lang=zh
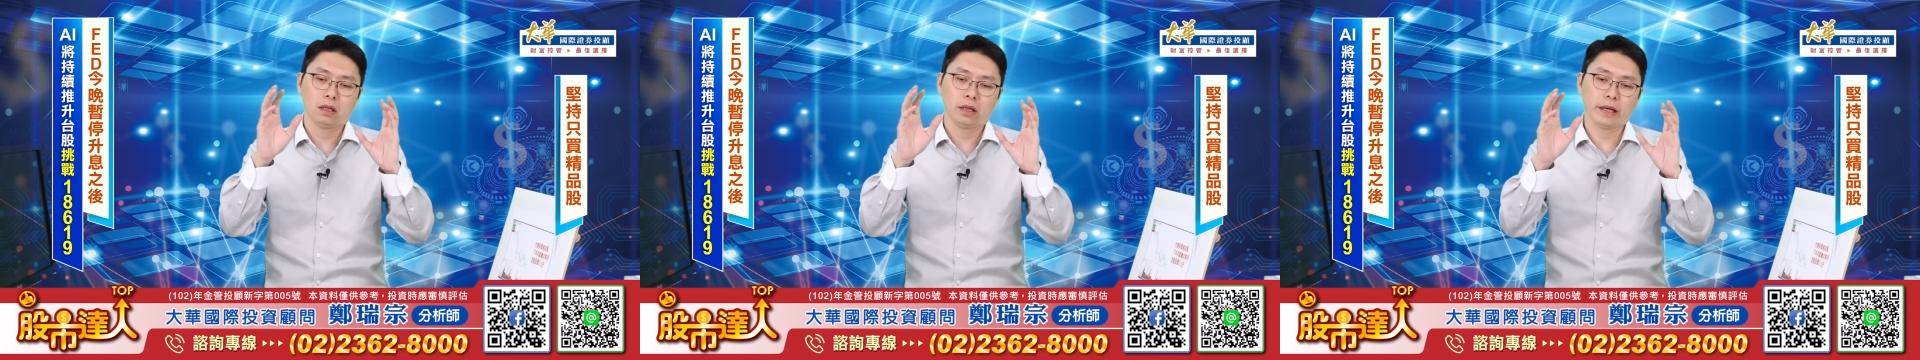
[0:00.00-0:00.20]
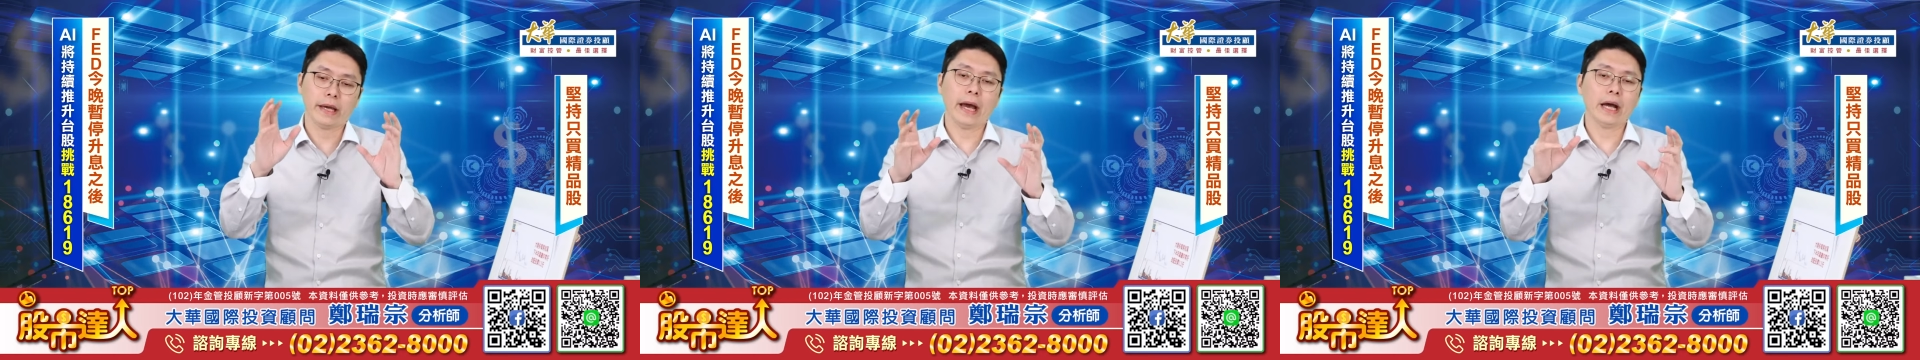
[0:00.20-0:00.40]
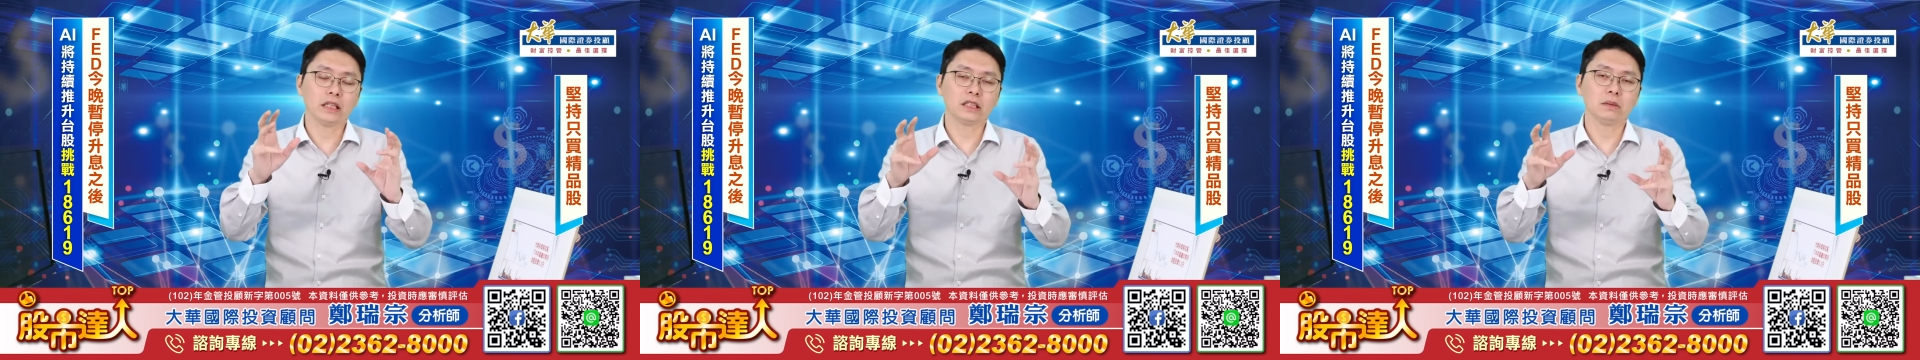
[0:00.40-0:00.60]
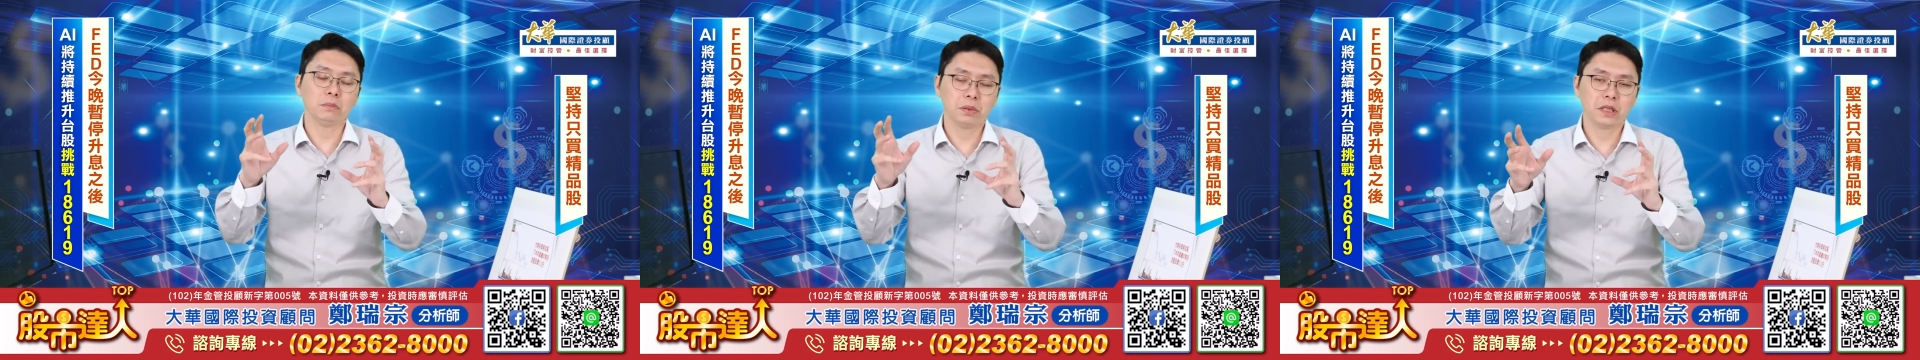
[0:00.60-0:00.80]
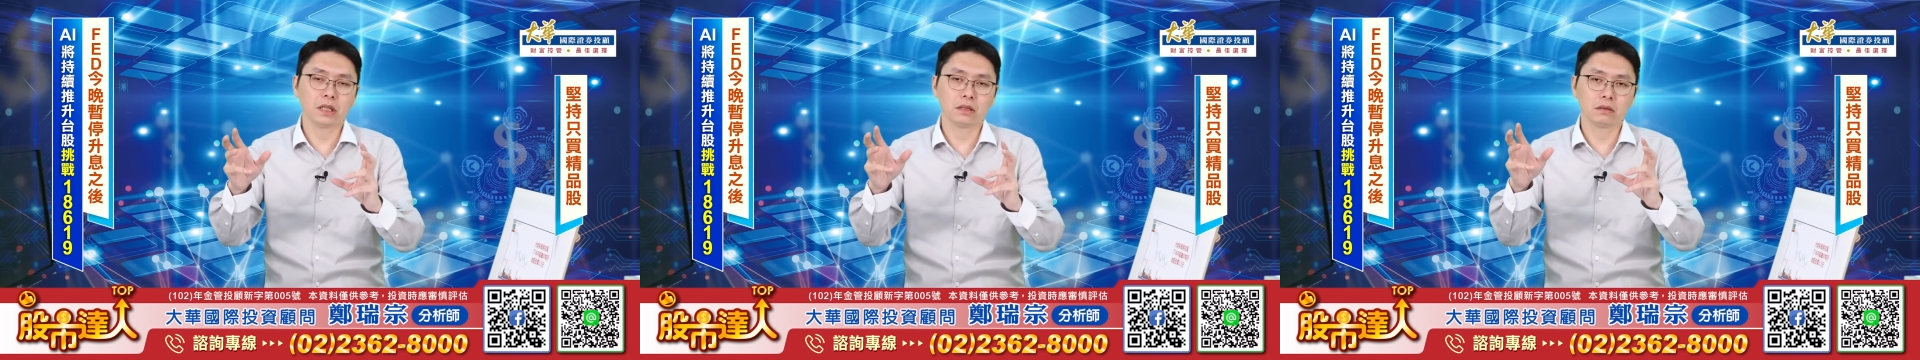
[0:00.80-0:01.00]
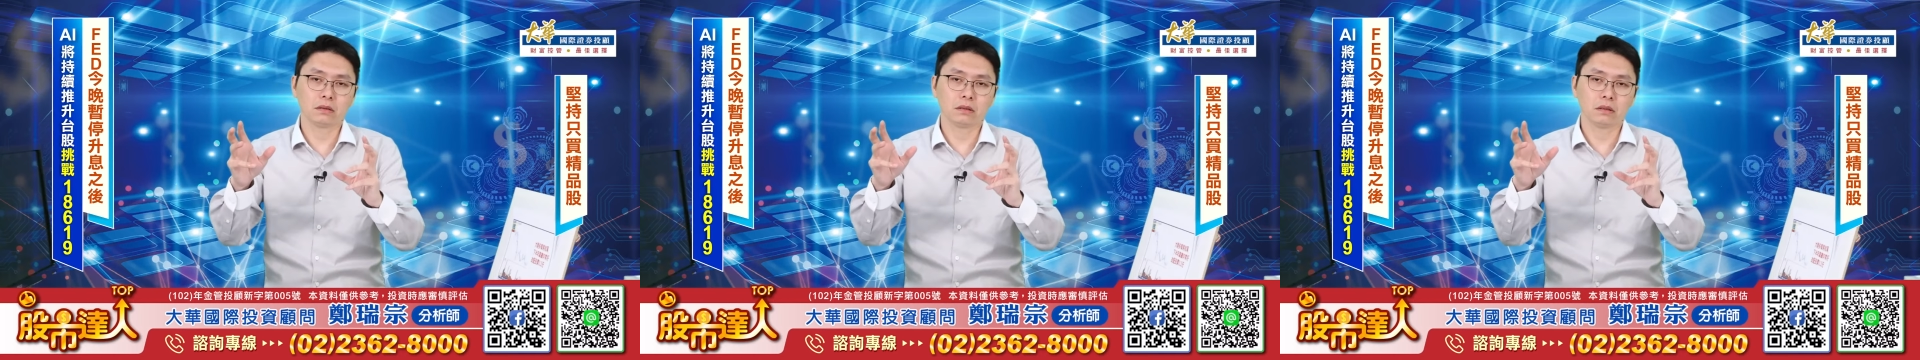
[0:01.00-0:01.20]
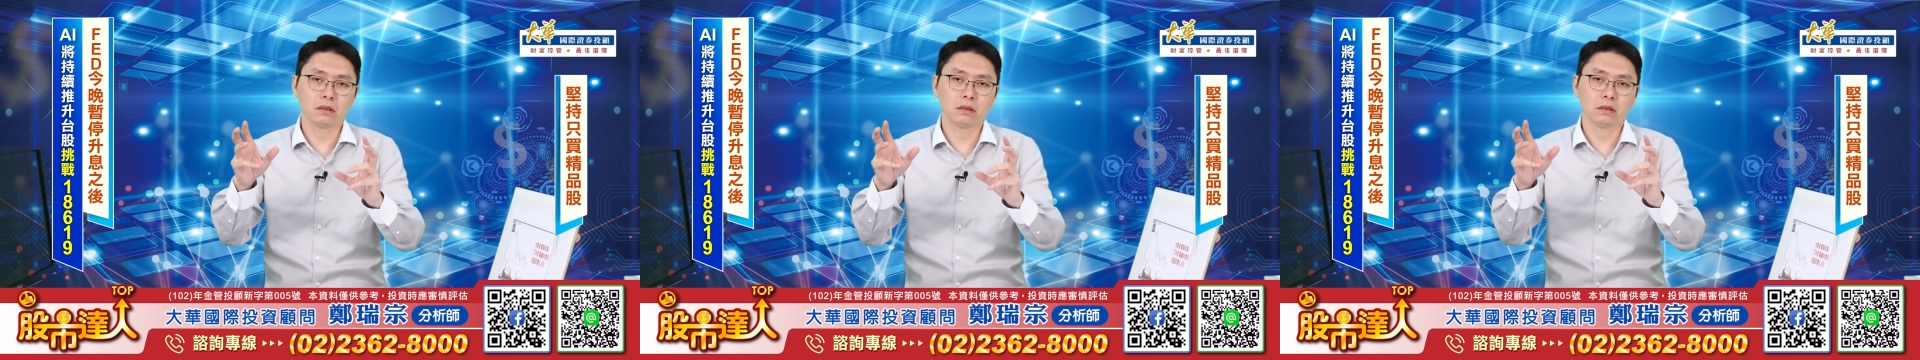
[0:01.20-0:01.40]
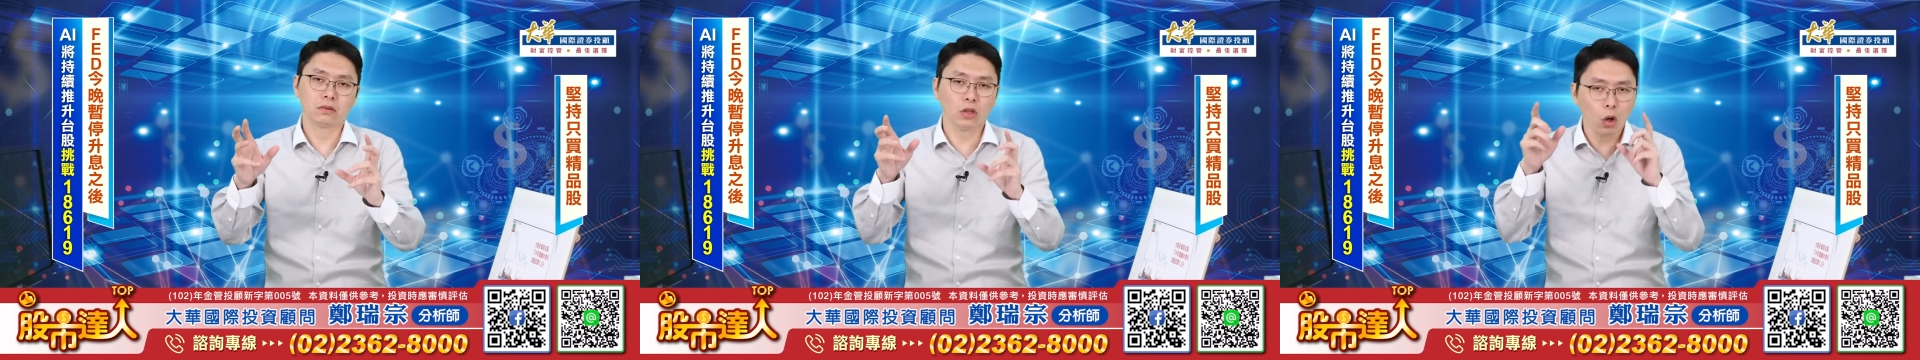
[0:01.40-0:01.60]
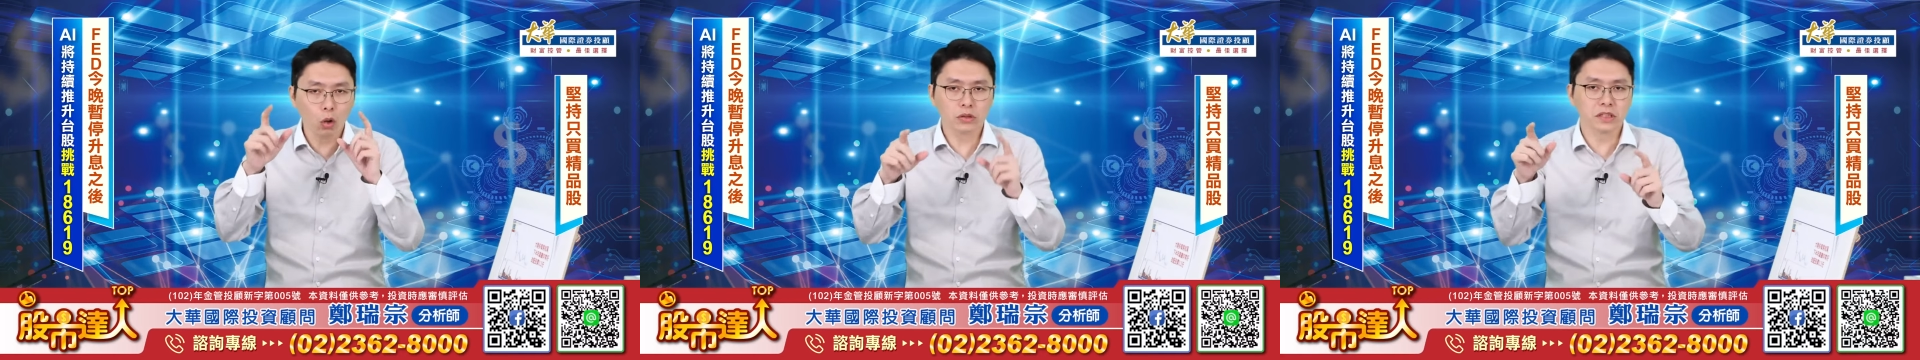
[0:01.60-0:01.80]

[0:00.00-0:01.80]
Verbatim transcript: AI 晶片都